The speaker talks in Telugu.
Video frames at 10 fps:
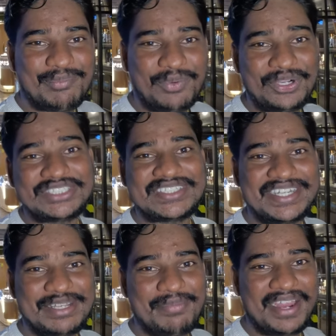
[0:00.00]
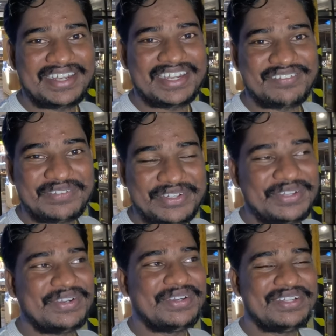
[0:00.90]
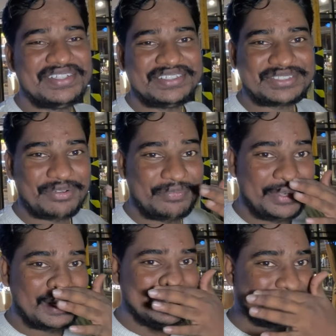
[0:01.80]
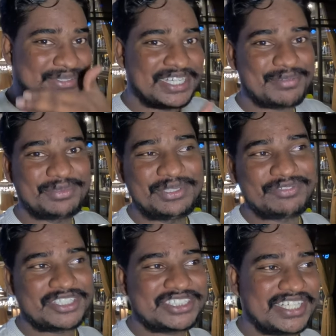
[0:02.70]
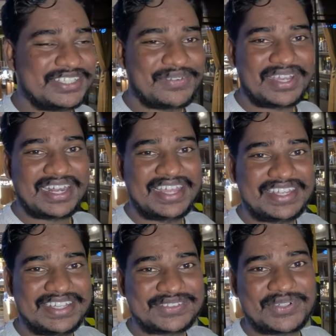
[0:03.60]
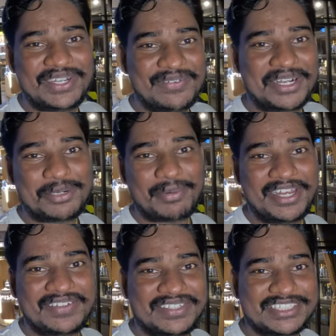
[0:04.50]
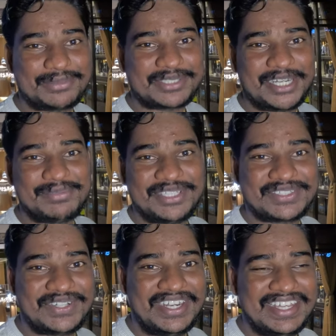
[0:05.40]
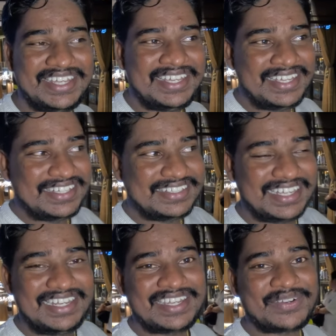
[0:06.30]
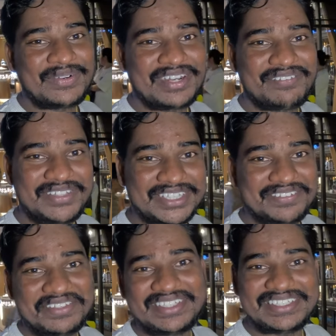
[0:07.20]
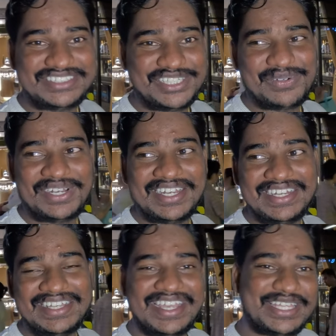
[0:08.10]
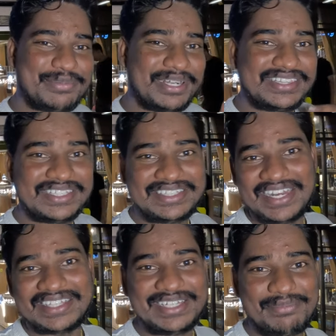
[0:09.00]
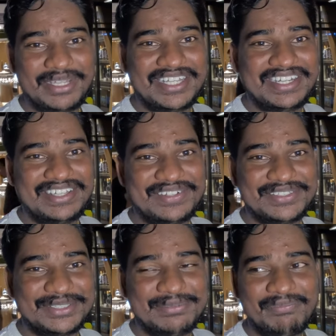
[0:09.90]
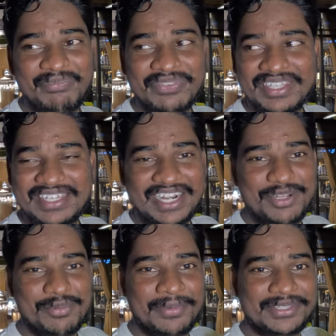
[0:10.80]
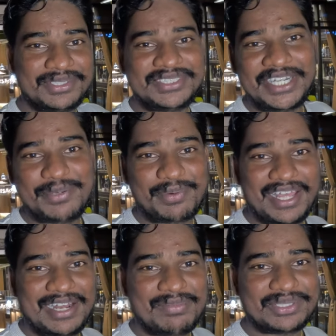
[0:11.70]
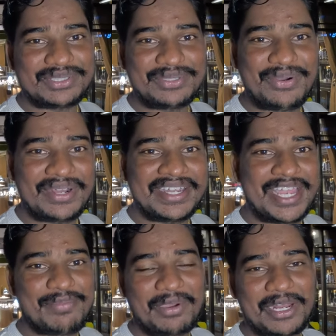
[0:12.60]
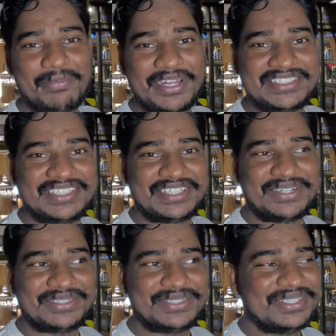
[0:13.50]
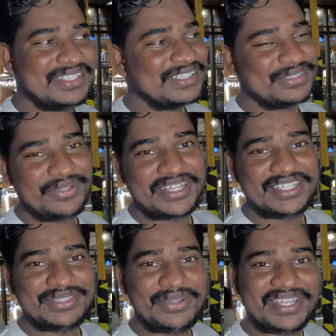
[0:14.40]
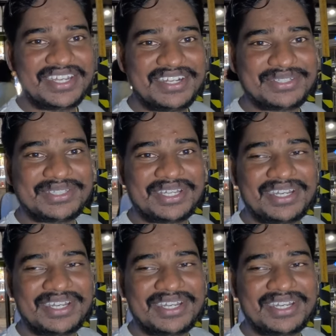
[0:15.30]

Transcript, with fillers: మోస్ట్ డిమాండెడ్ వీడియో సో వీడియో చూసే ముందు ఫస్ట్ అయితే ఒక లైక్ వేసుకొని వండర్ పైన ఇంకొండి సబ్స్క్రైబ్ చేసుకోండి వెళ్ళి ఇక్కడున్న వింత వింత జీవులని ఏది పడితే తినేద్దాం బదండి ఈరోజు కడుపు మొత్తం చెడిపడాలా మొత్తం ఘోరంగా అయిపోవాల పరిస్థితి ఈరోజు దొరికింది దొరికినట్టు